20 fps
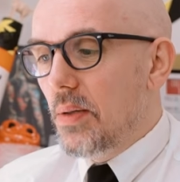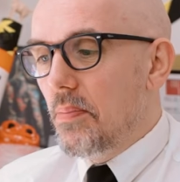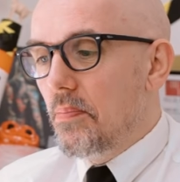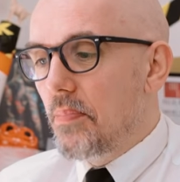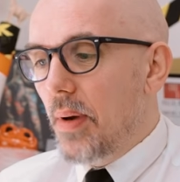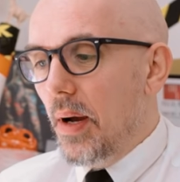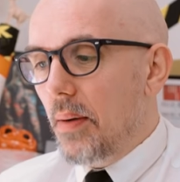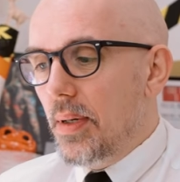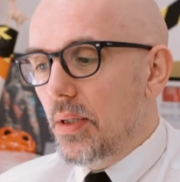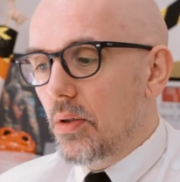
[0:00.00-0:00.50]
qui me
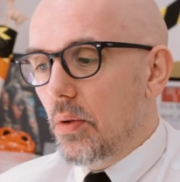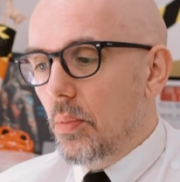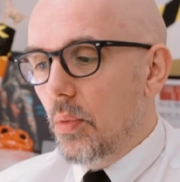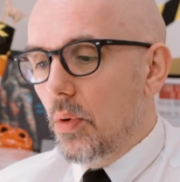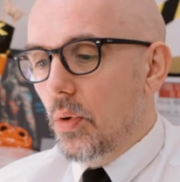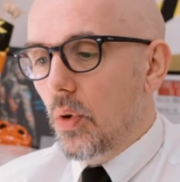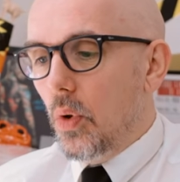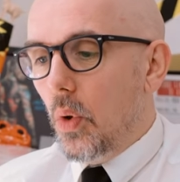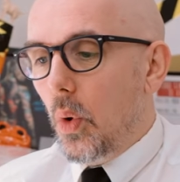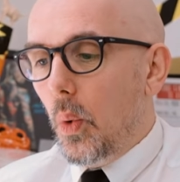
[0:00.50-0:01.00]
permet de
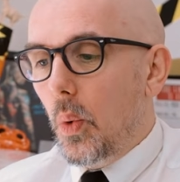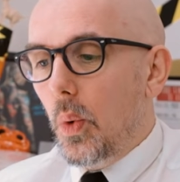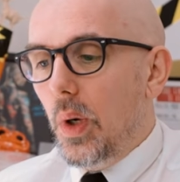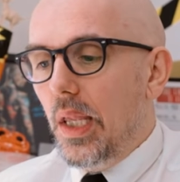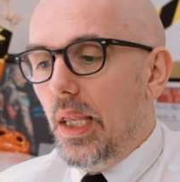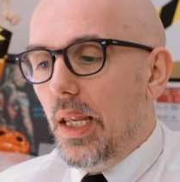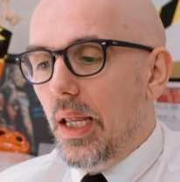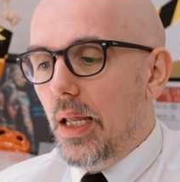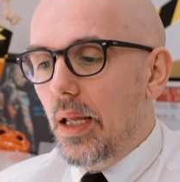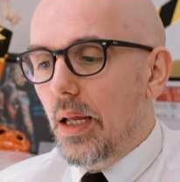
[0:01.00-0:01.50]
me
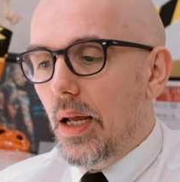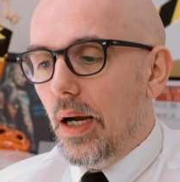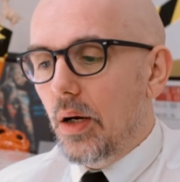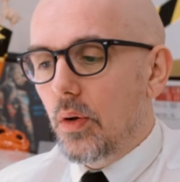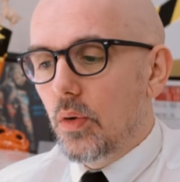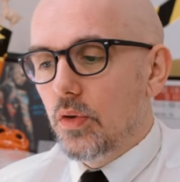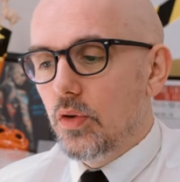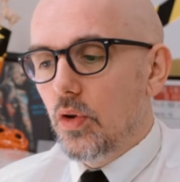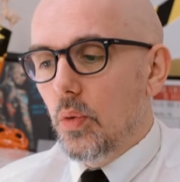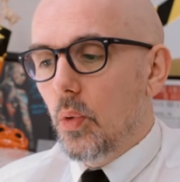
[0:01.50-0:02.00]
ruiner à
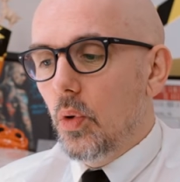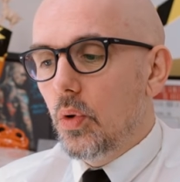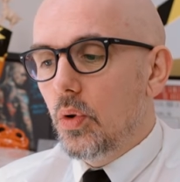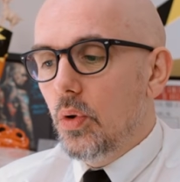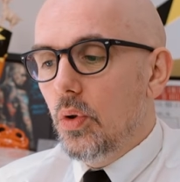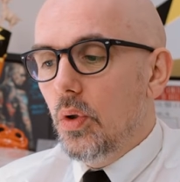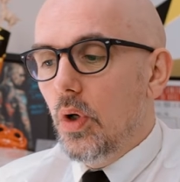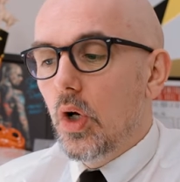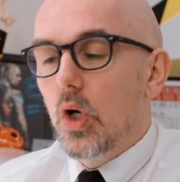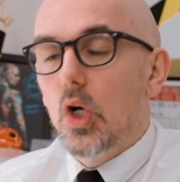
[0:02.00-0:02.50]
cause de mon
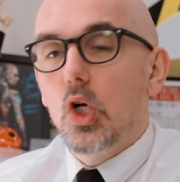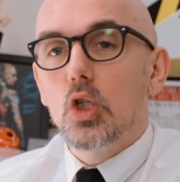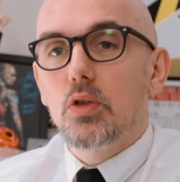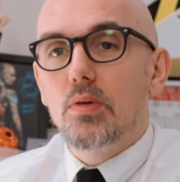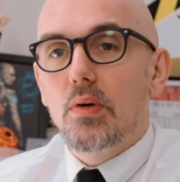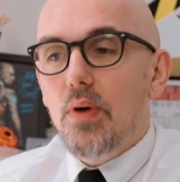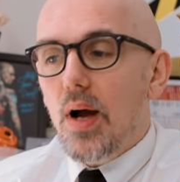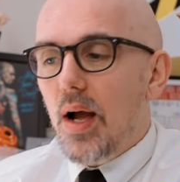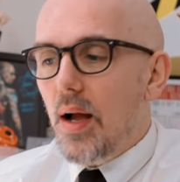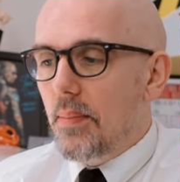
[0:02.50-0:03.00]
cul,
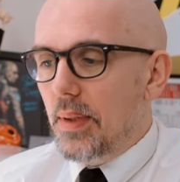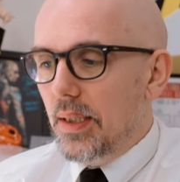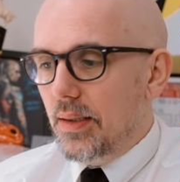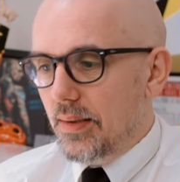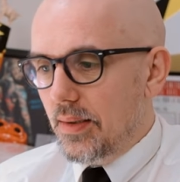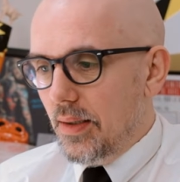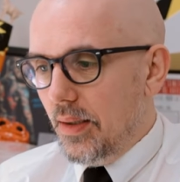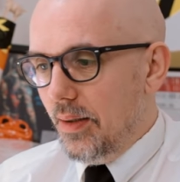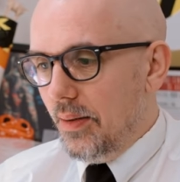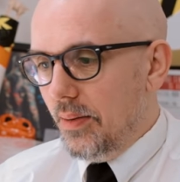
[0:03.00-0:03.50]
je vais voir un
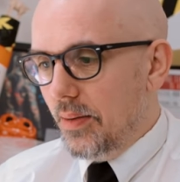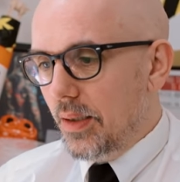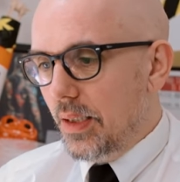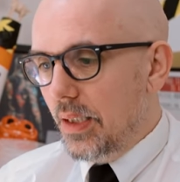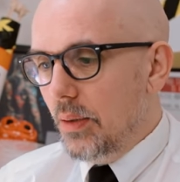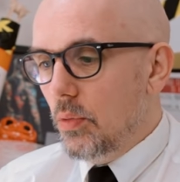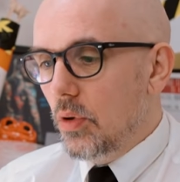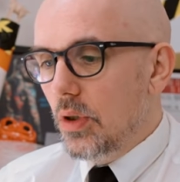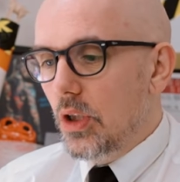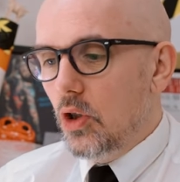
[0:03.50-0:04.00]
médecin
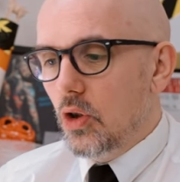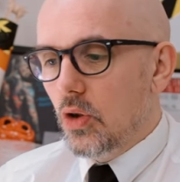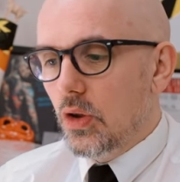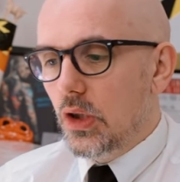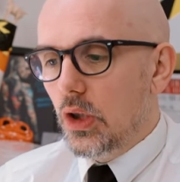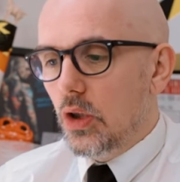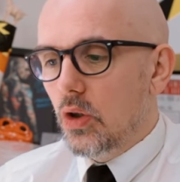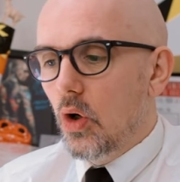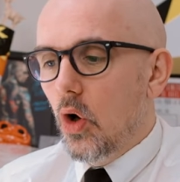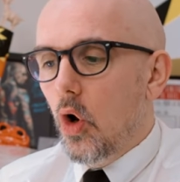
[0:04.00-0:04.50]
qui me dit, je
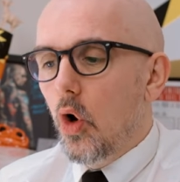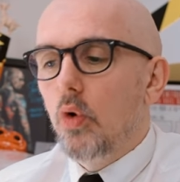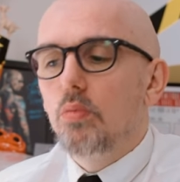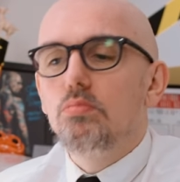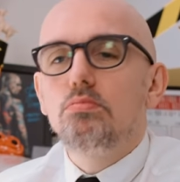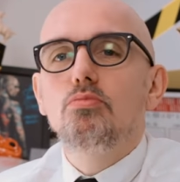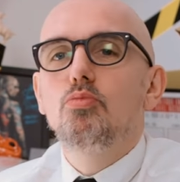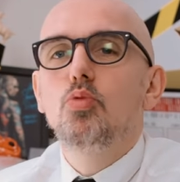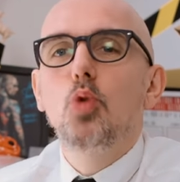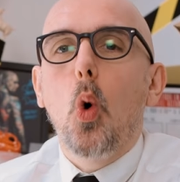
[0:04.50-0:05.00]
cite,
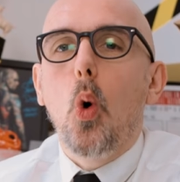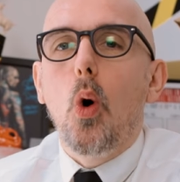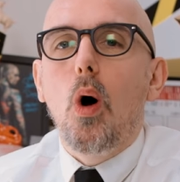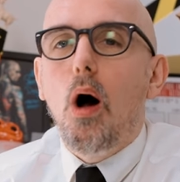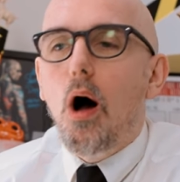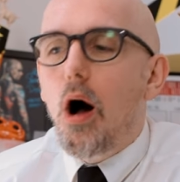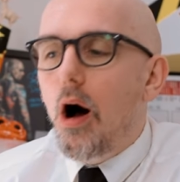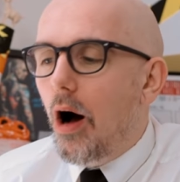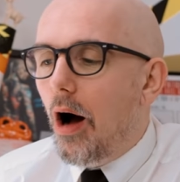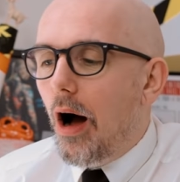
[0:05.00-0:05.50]

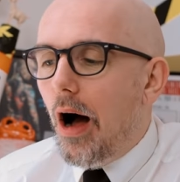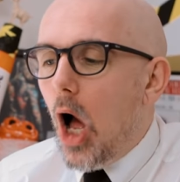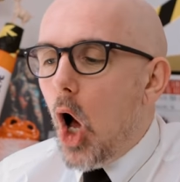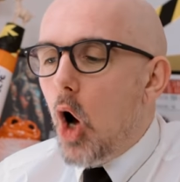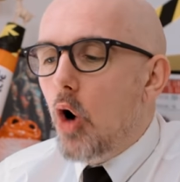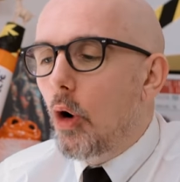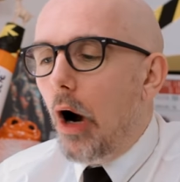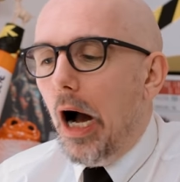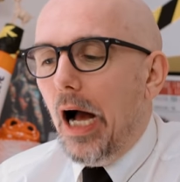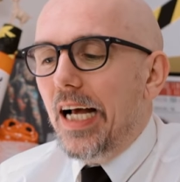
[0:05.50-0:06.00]
non,
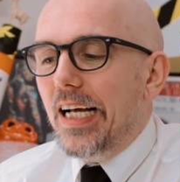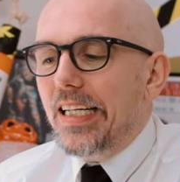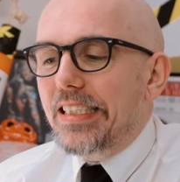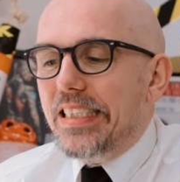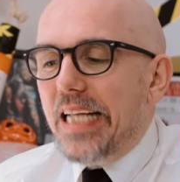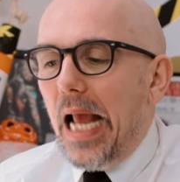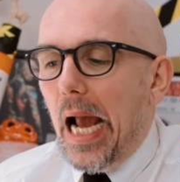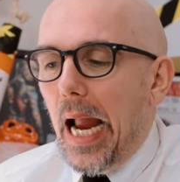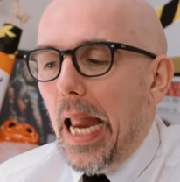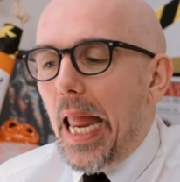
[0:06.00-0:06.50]
ouais,
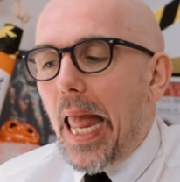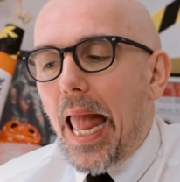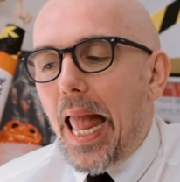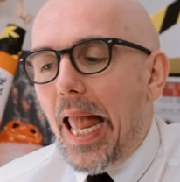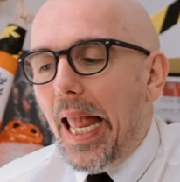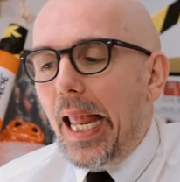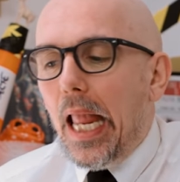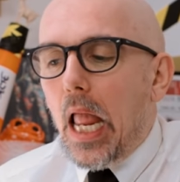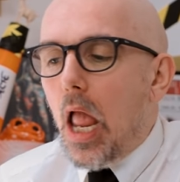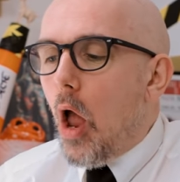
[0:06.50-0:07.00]
c'est
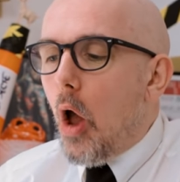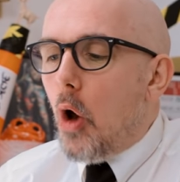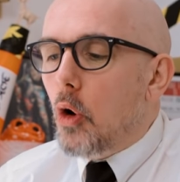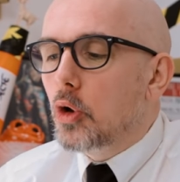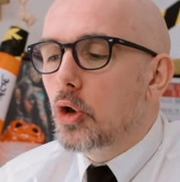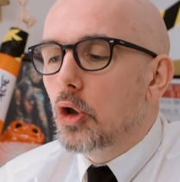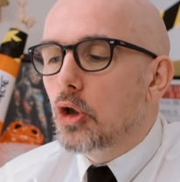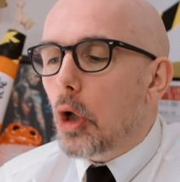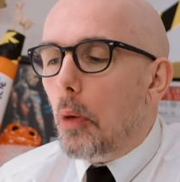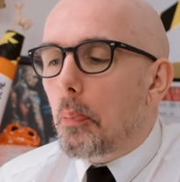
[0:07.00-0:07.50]
rien,
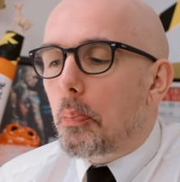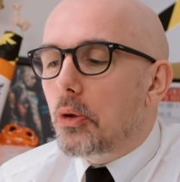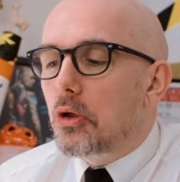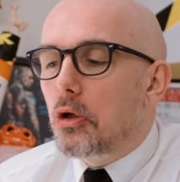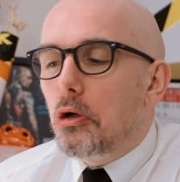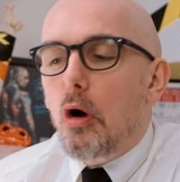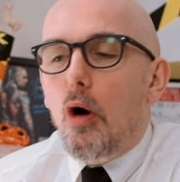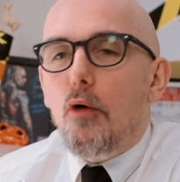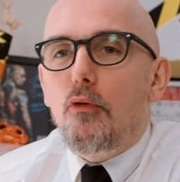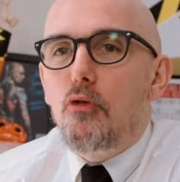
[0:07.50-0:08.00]
juste un
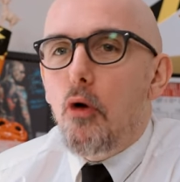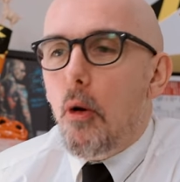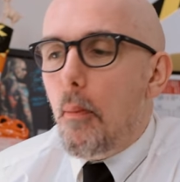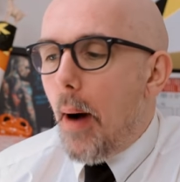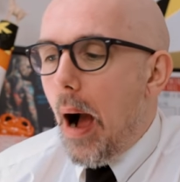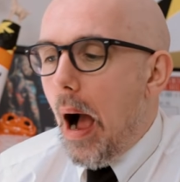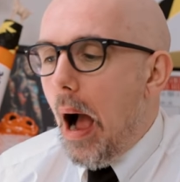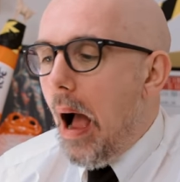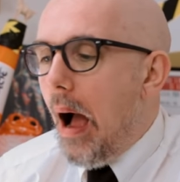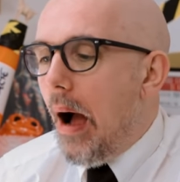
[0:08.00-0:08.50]
petit
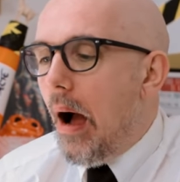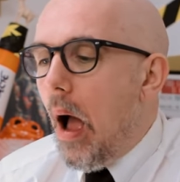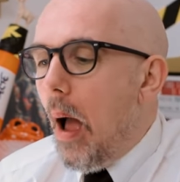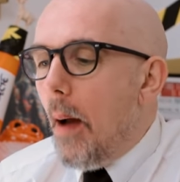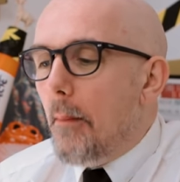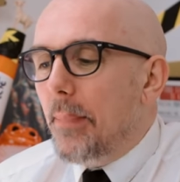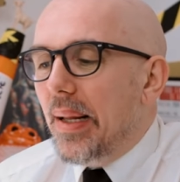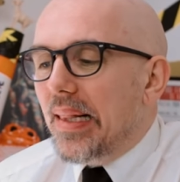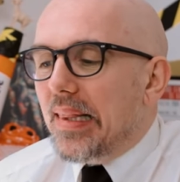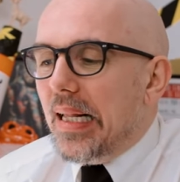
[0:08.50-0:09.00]
gonfle-bar,
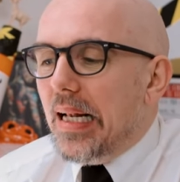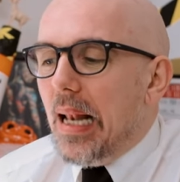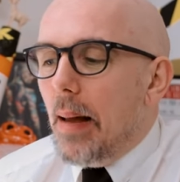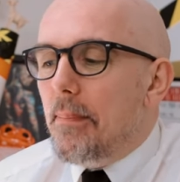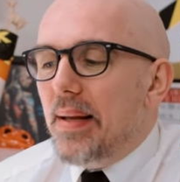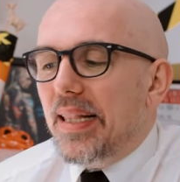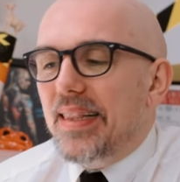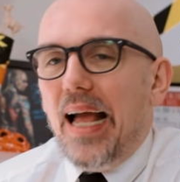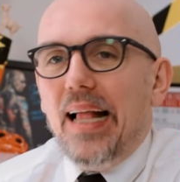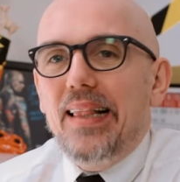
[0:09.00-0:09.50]
mettez de la
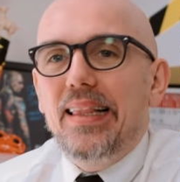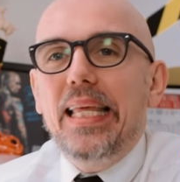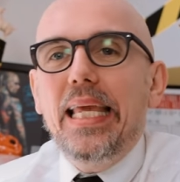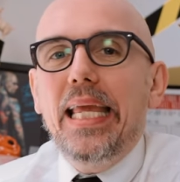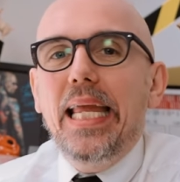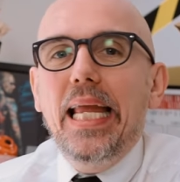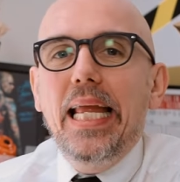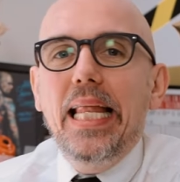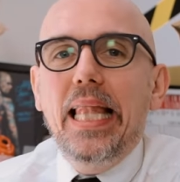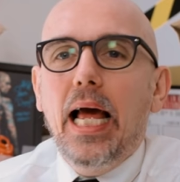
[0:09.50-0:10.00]

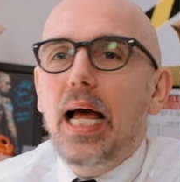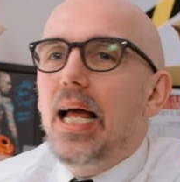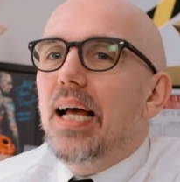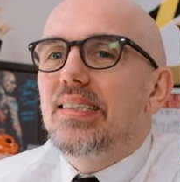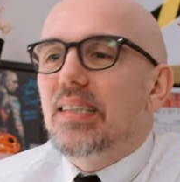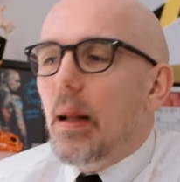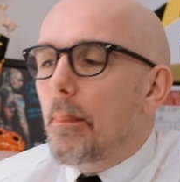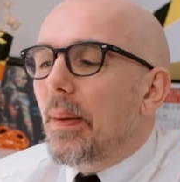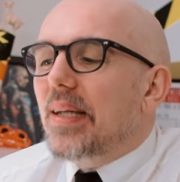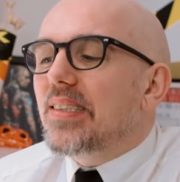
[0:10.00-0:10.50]
bétadine,
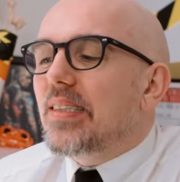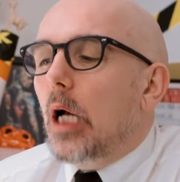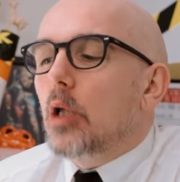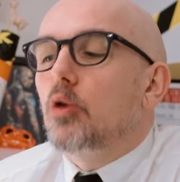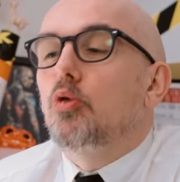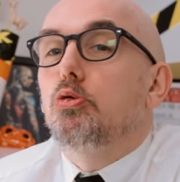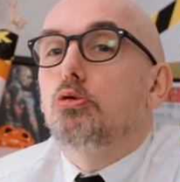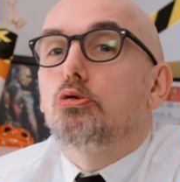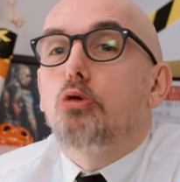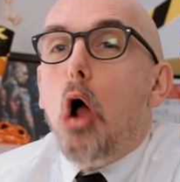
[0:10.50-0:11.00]
ça passera
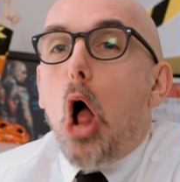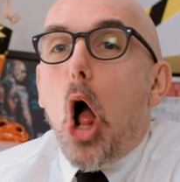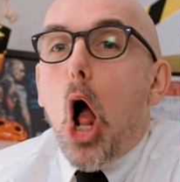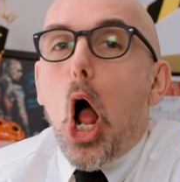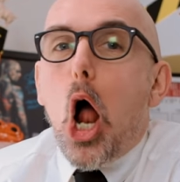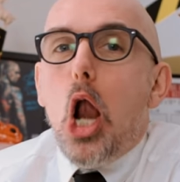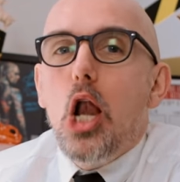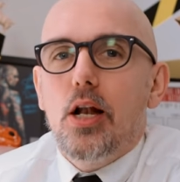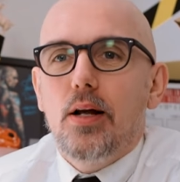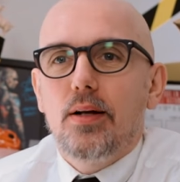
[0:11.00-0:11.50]
tout
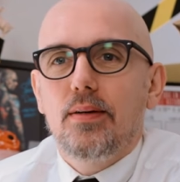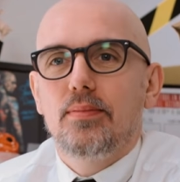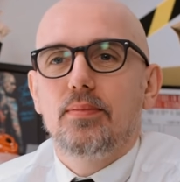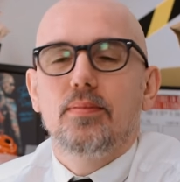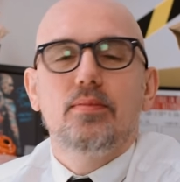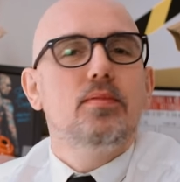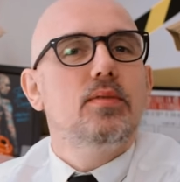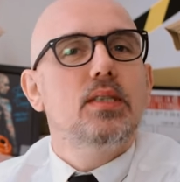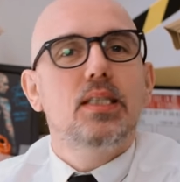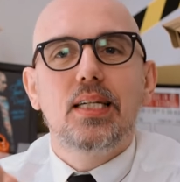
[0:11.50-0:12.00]
seul.
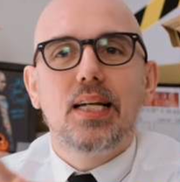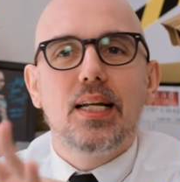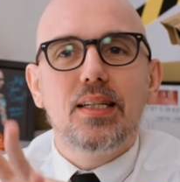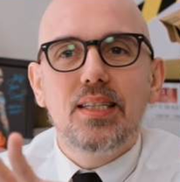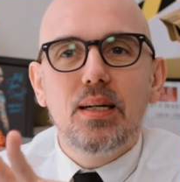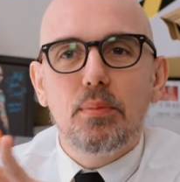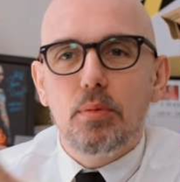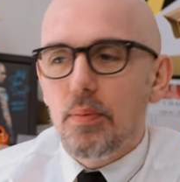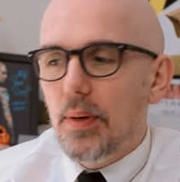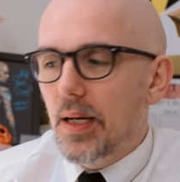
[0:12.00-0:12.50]
Il l'a
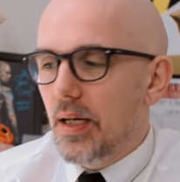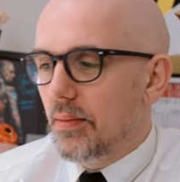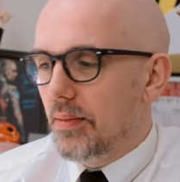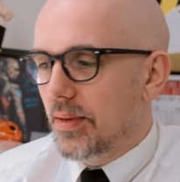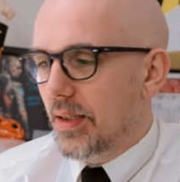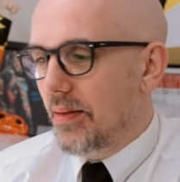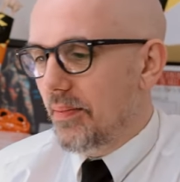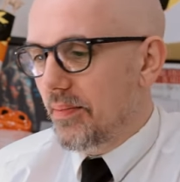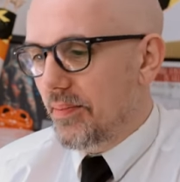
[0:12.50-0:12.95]
dit à peu près comme ça.